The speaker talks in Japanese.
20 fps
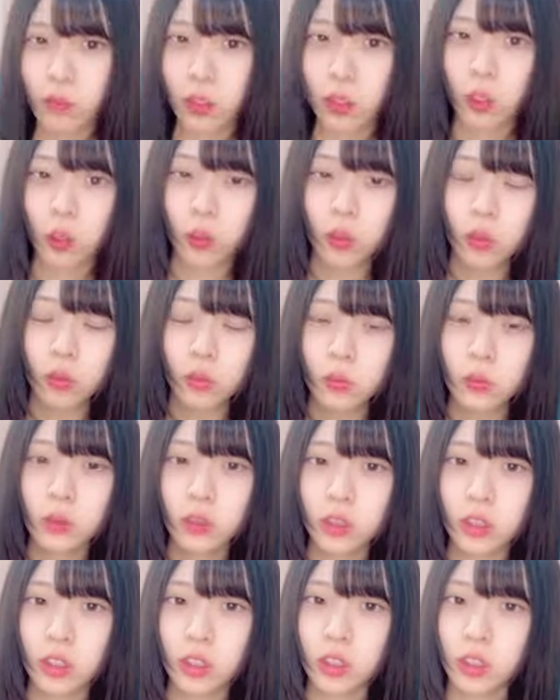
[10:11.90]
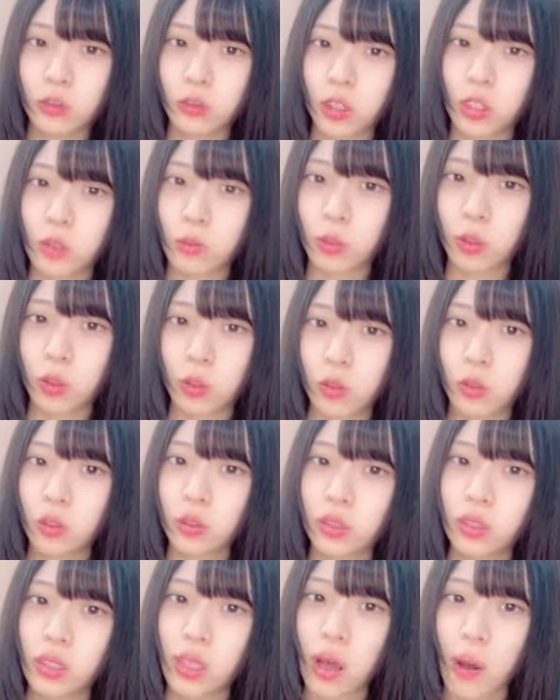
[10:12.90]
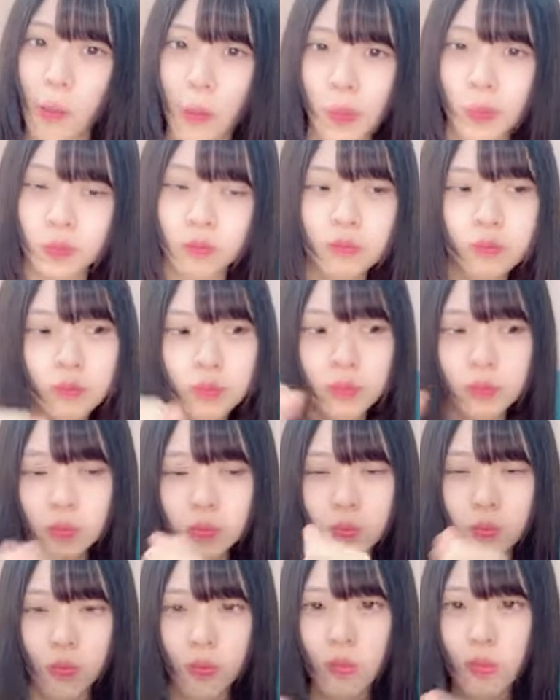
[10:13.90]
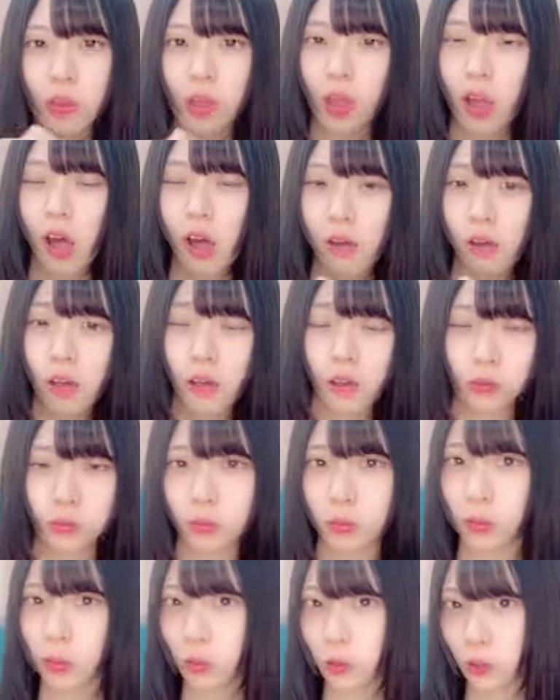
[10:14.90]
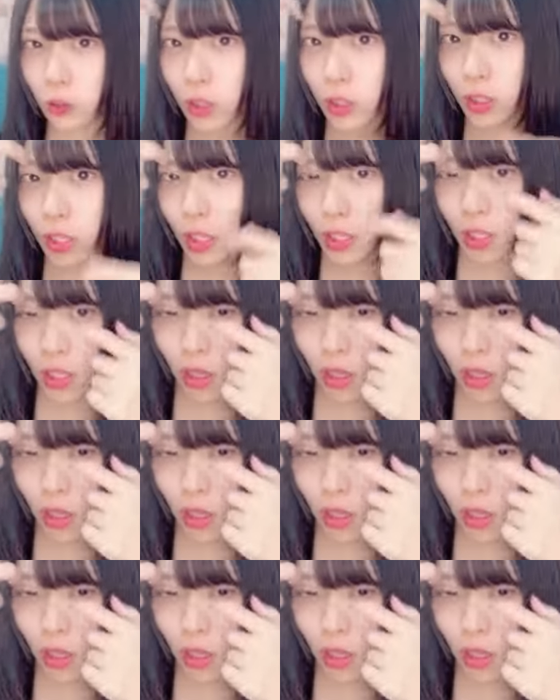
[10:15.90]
巨峰も美味しいよねでも巨峰さ皮を剥くのが大